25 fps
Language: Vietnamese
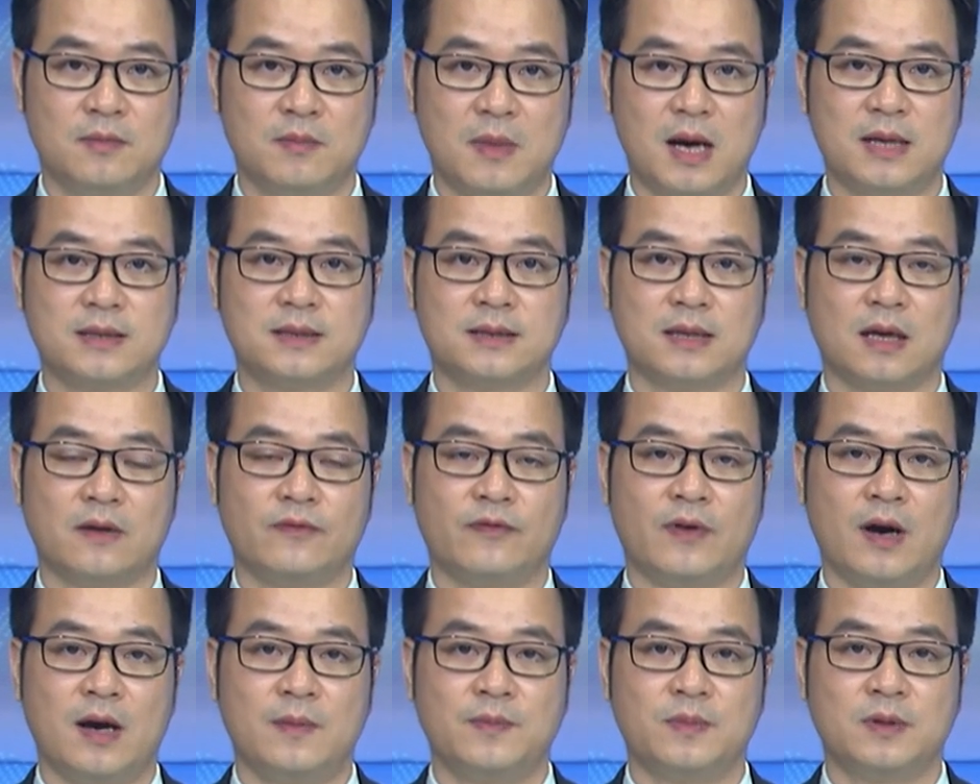ban
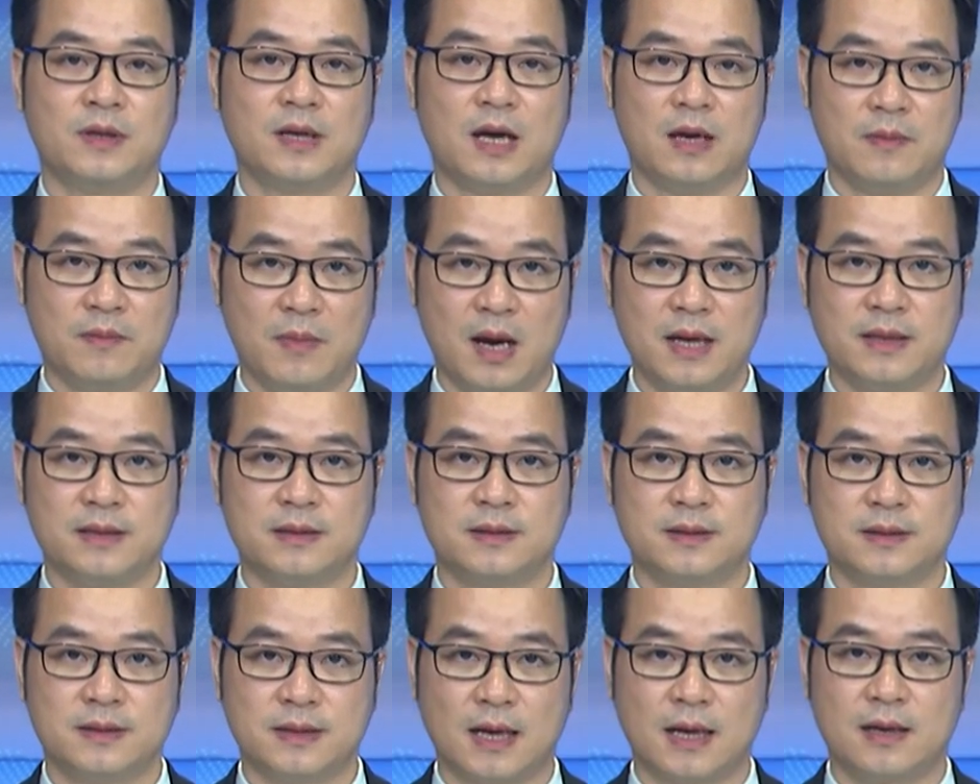giải pháp đẩy mạnh
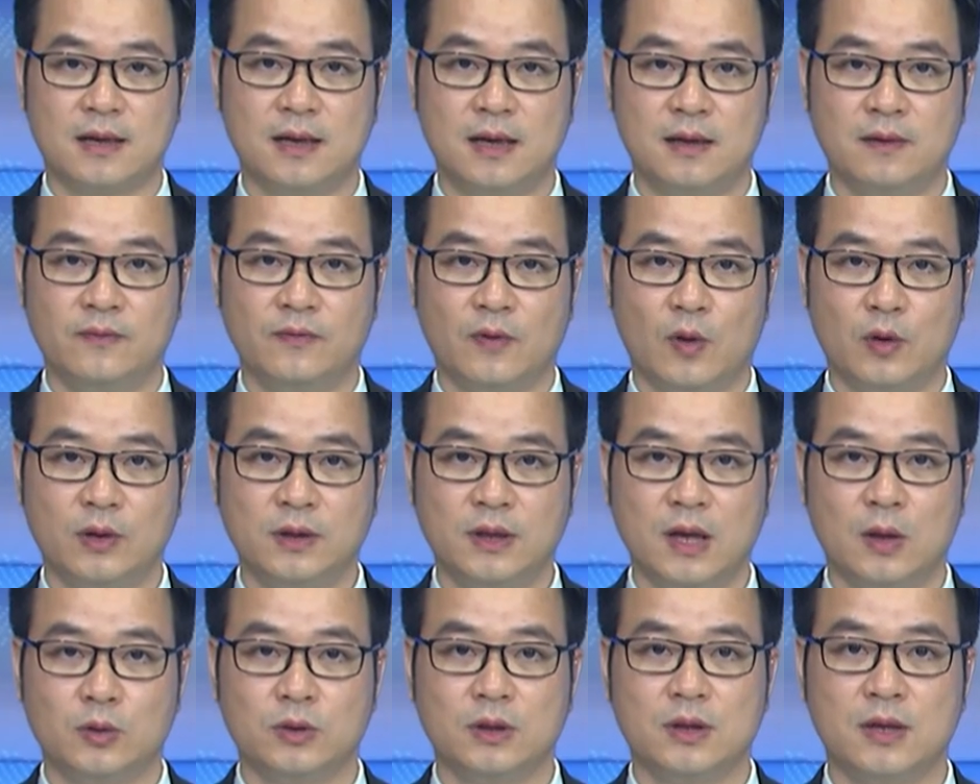giải ngân
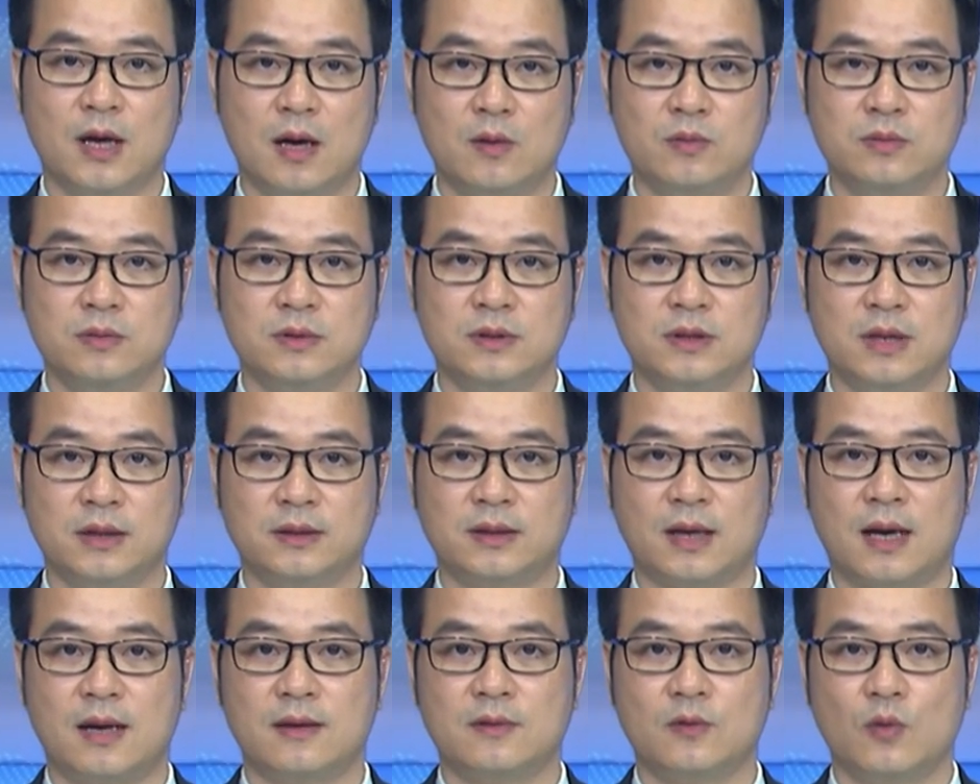vốn đầu tư công
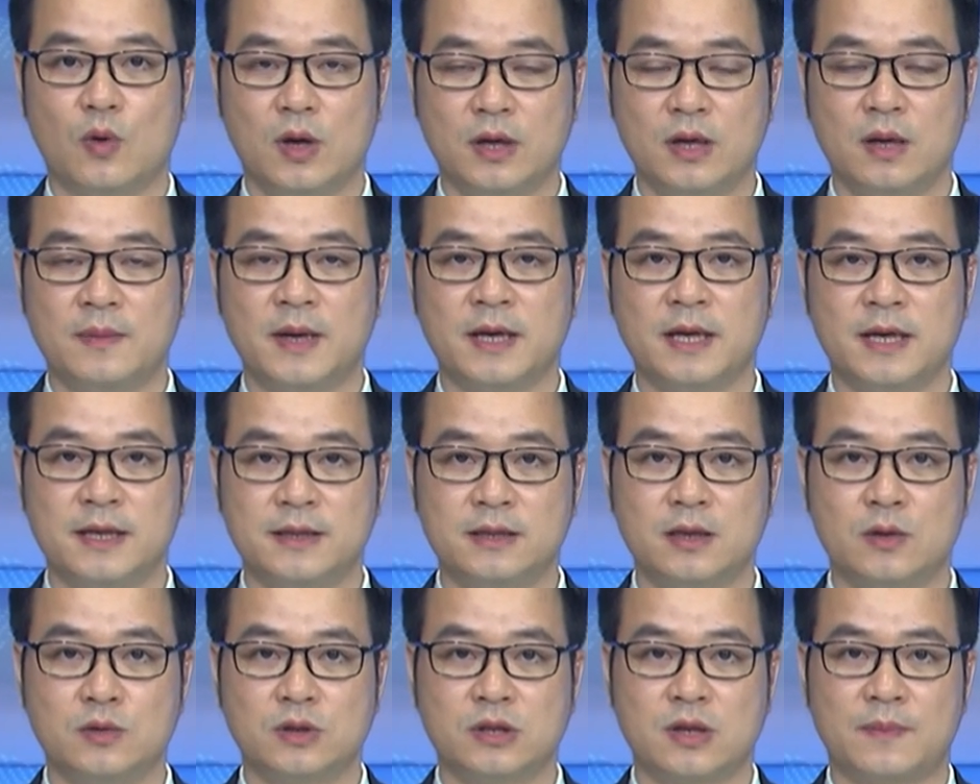những tháng cuối năm
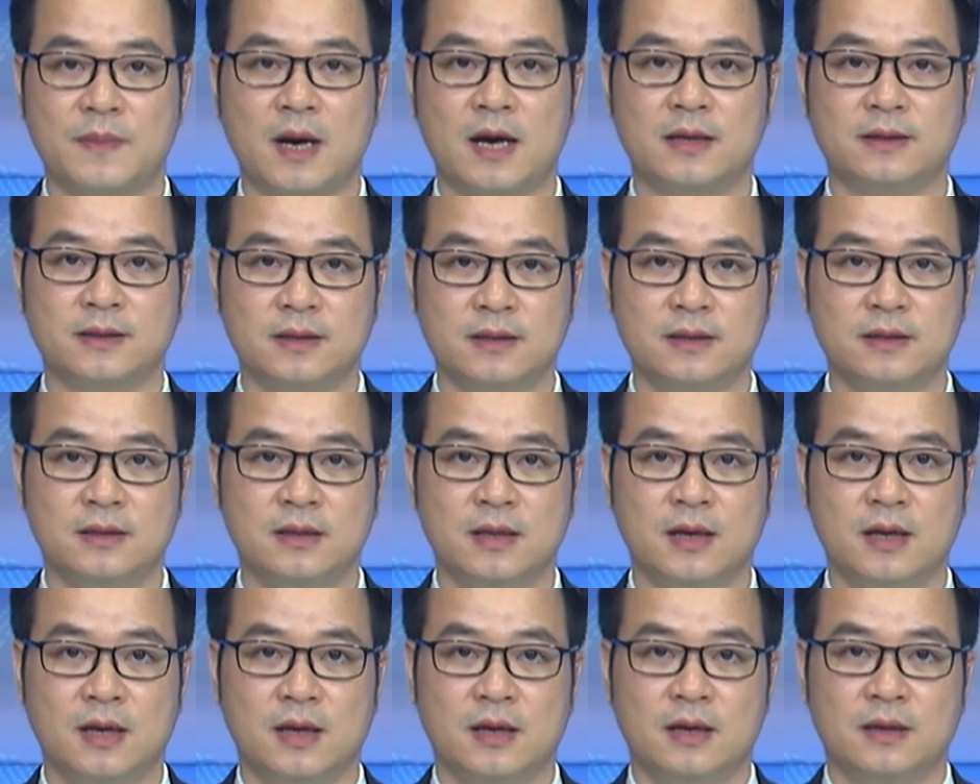2024.
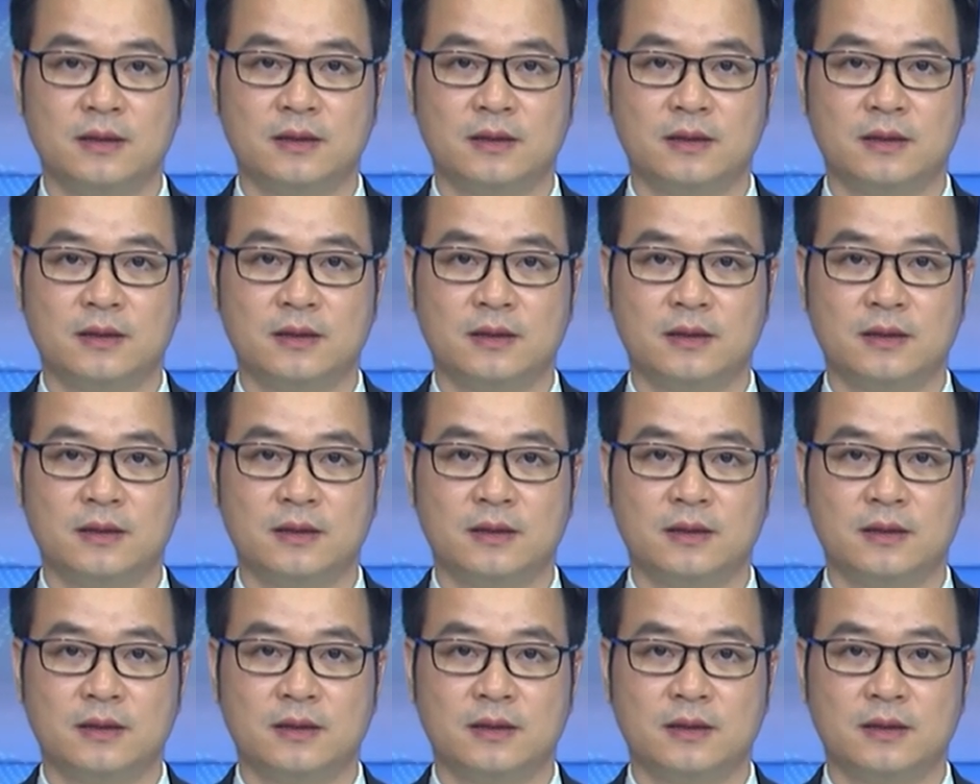